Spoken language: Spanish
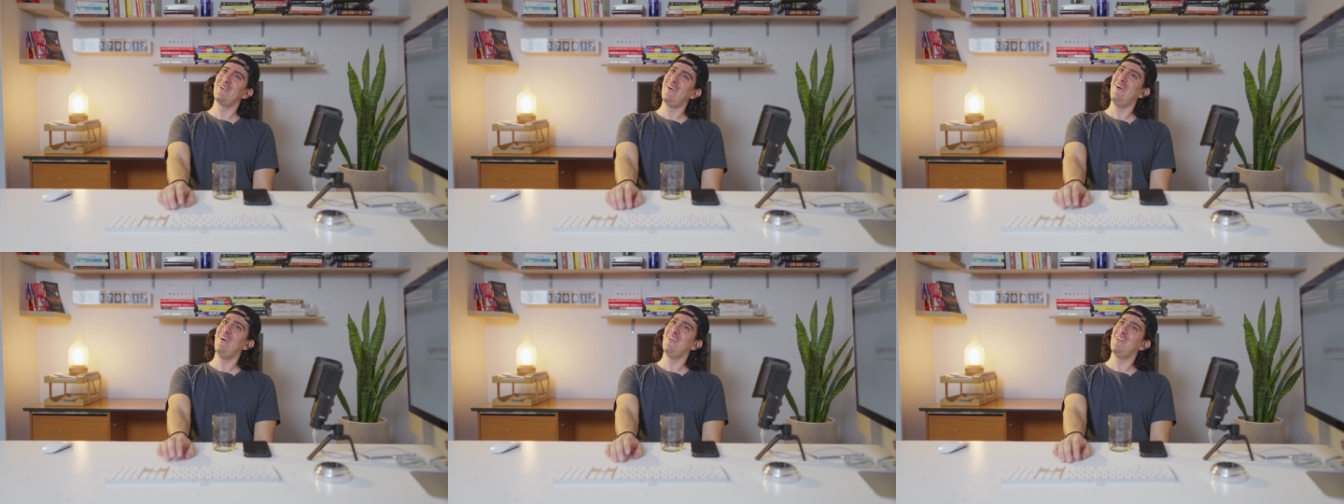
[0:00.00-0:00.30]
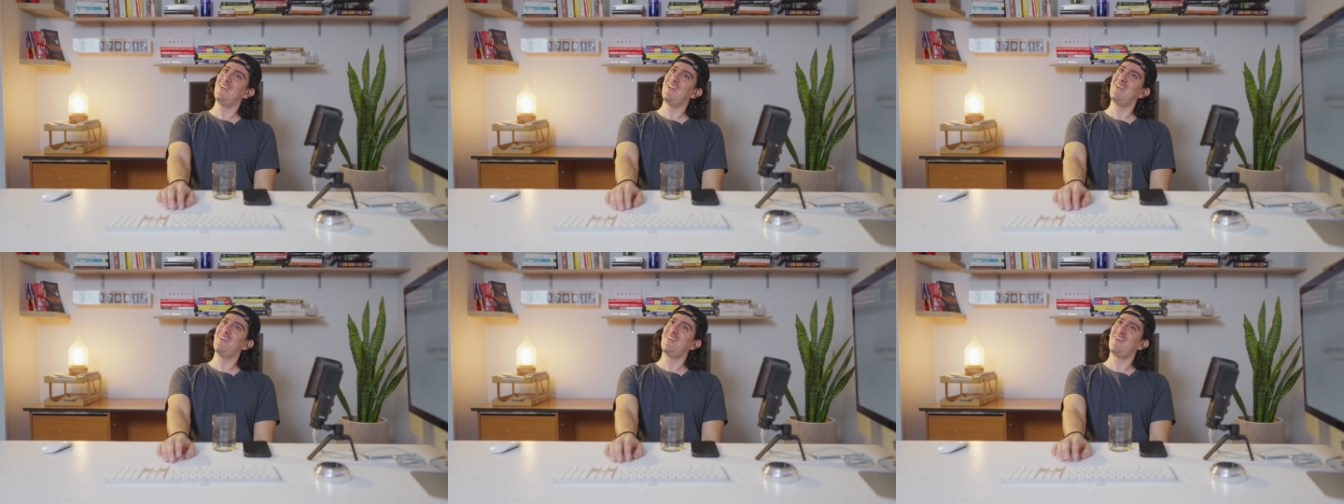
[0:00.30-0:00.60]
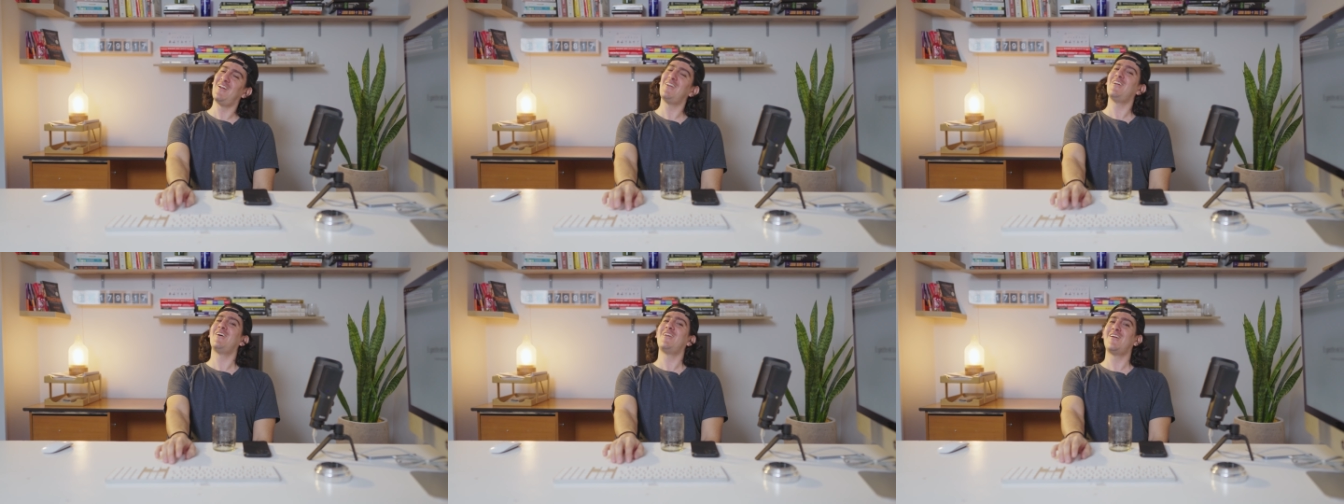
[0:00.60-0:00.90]
Oh, la,
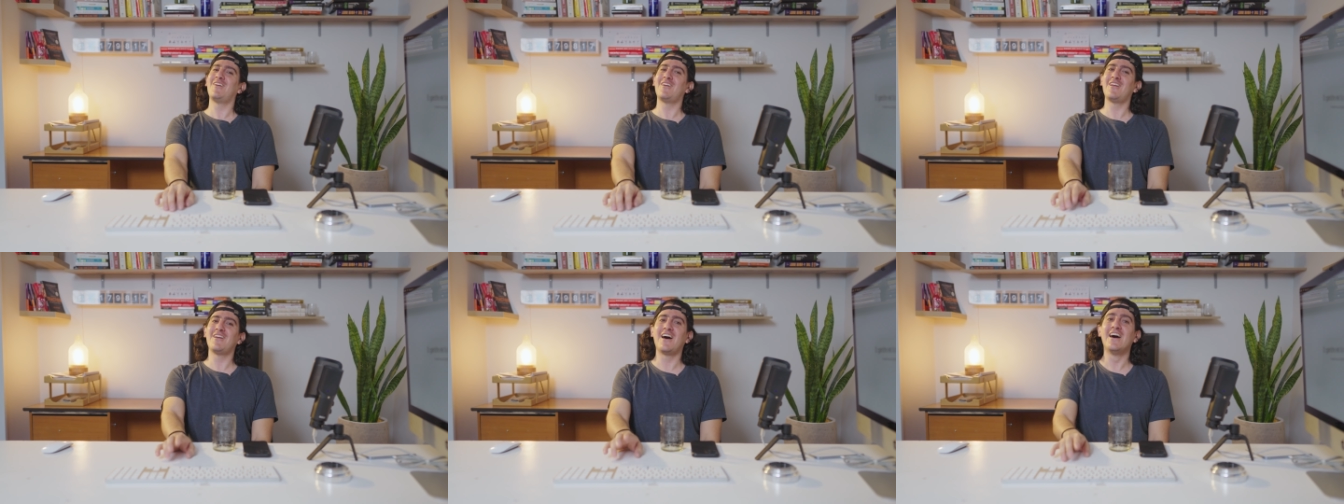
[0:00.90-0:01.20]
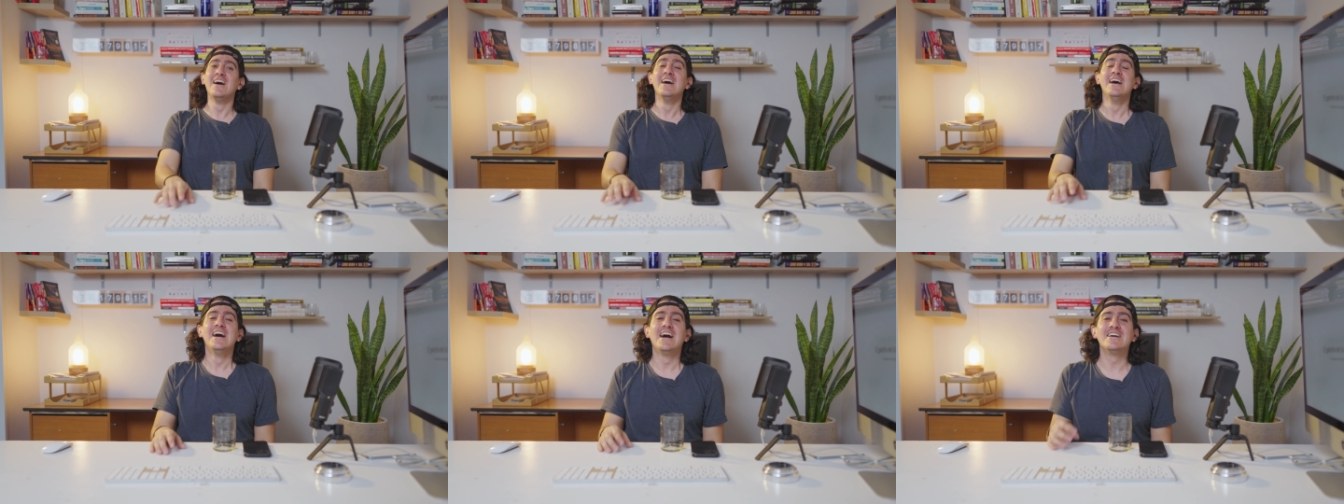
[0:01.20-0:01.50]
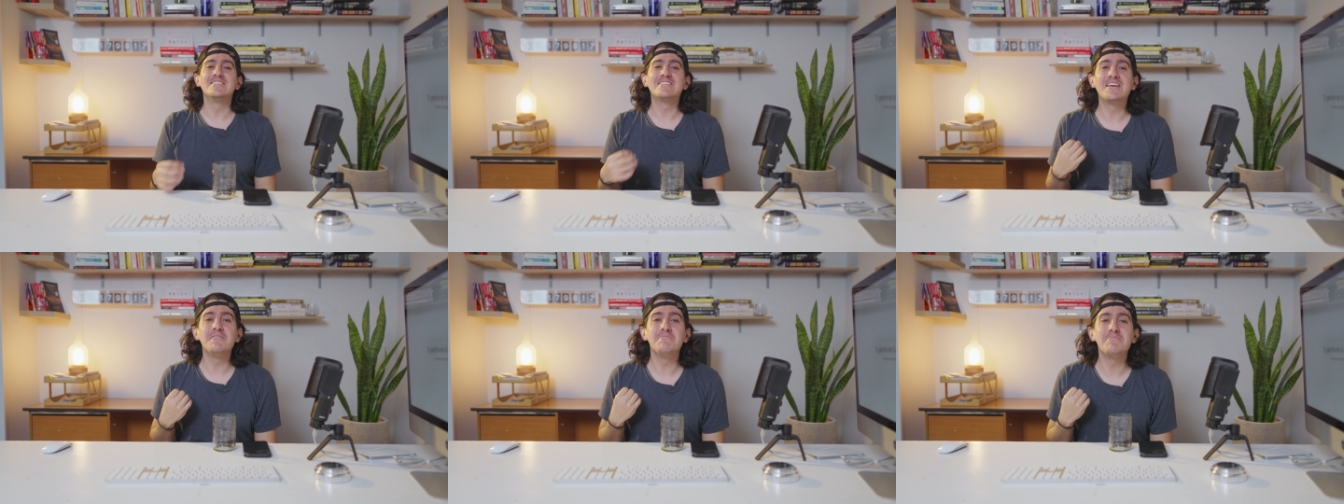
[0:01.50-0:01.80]
la, la, la, la, la,
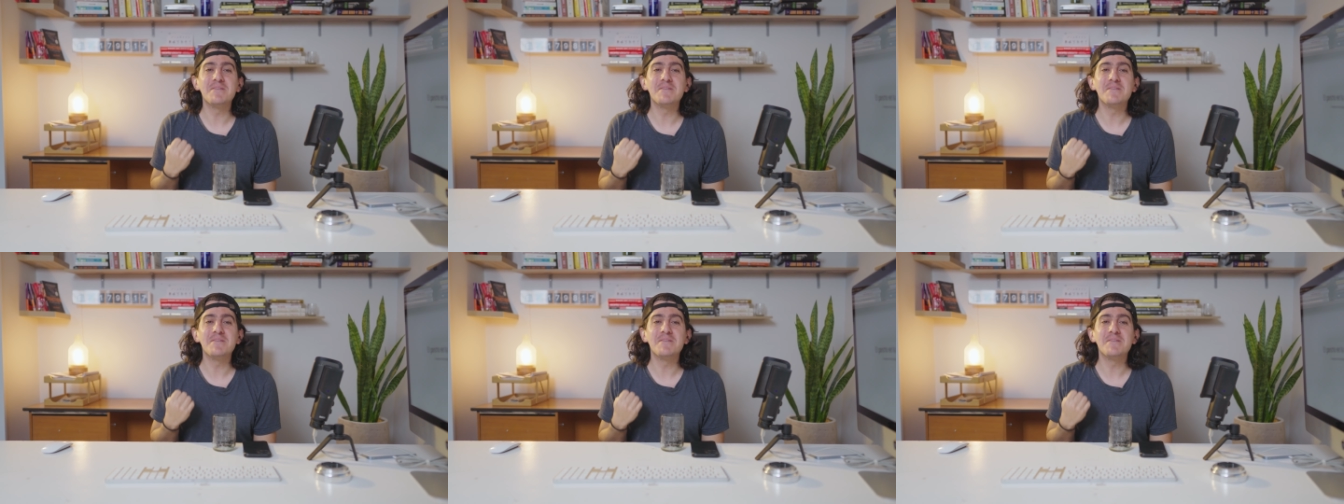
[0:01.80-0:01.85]
Así que